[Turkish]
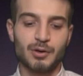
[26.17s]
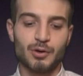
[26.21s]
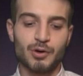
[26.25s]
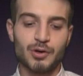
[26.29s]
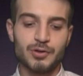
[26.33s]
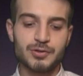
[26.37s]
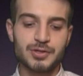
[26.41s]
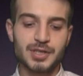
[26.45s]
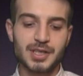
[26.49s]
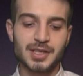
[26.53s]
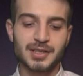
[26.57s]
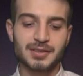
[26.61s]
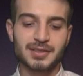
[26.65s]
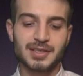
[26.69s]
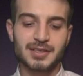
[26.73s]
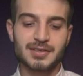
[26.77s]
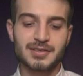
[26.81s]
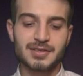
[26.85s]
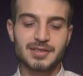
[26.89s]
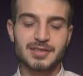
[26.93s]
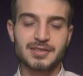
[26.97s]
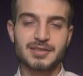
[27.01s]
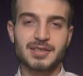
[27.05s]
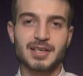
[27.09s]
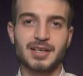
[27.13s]
Öncelikle
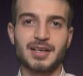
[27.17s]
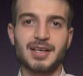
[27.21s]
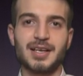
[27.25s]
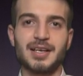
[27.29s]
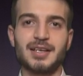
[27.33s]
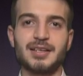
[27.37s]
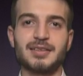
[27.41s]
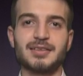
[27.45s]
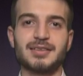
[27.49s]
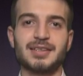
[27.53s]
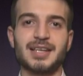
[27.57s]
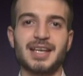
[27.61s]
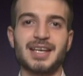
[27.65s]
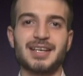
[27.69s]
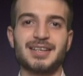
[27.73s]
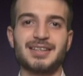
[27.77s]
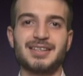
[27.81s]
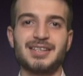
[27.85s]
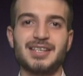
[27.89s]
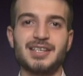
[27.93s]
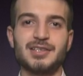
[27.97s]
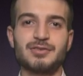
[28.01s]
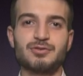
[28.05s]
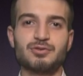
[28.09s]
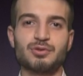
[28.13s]
sizlere
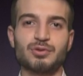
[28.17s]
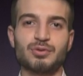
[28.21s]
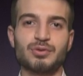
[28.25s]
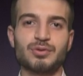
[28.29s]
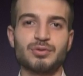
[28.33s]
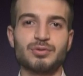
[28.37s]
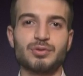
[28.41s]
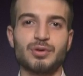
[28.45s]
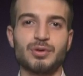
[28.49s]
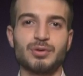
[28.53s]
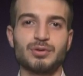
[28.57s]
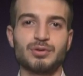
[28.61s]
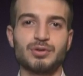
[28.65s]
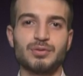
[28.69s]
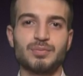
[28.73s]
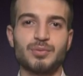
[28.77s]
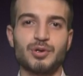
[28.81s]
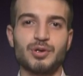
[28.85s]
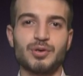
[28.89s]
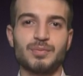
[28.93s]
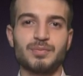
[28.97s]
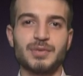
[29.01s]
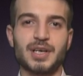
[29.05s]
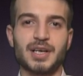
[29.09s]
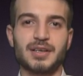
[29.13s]
denkliğin zorunlu olduğu
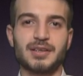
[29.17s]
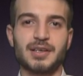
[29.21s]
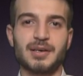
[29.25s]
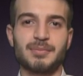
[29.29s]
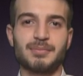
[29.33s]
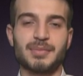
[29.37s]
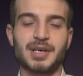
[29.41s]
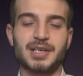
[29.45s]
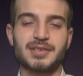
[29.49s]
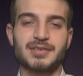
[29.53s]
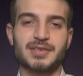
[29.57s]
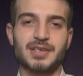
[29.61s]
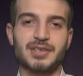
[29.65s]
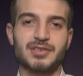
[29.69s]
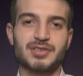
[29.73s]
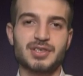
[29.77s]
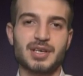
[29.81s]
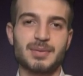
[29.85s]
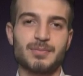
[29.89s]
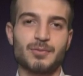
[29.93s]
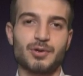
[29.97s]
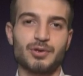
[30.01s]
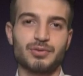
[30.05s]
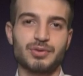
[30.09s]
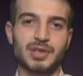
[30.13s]
bölümlerden
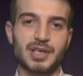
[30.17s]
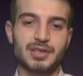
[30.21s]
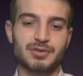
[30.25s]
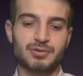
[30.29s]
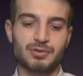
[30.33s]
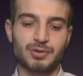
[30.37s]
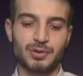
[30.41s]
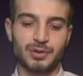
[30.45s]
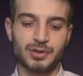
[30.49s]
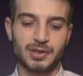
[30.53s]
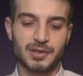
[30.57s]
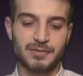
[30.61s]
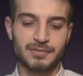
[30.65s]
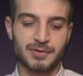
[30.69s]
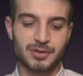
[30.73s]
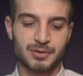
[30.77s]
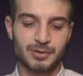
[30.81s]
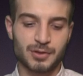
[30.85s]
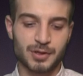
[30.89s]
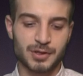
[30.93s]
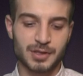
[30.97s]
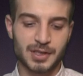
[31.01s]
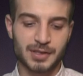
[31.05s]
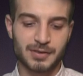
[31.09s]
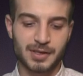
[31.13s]
bahsedeceğim. Ondan sonra da
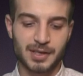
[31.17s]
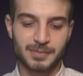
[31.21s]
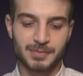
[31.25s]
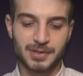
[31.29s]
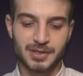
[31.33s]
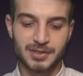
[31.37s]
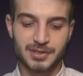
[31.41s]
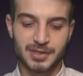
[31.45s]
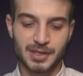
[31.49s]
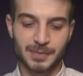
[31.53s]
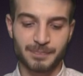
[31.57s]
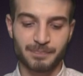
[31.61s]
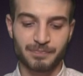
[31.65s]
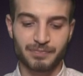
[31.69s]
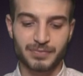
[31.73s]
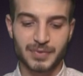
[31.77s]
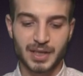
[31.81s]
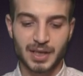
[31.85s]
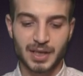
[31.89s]
videoya devam edeceğim.